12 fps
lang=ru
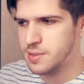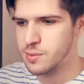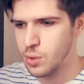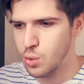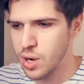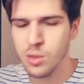в
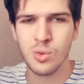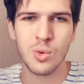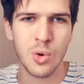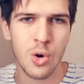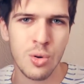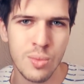свою
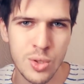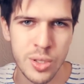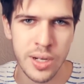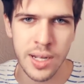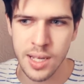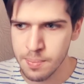родную гору
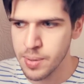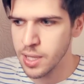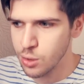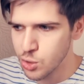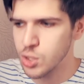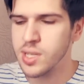мусора и
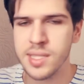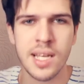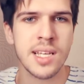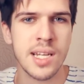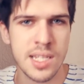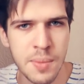продолжила
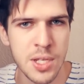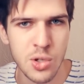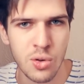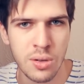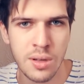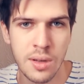искать
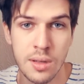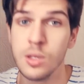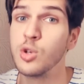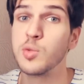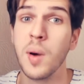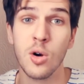косметику.
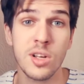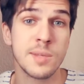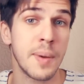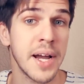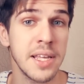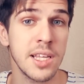Не не
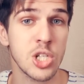успокоилась, пока не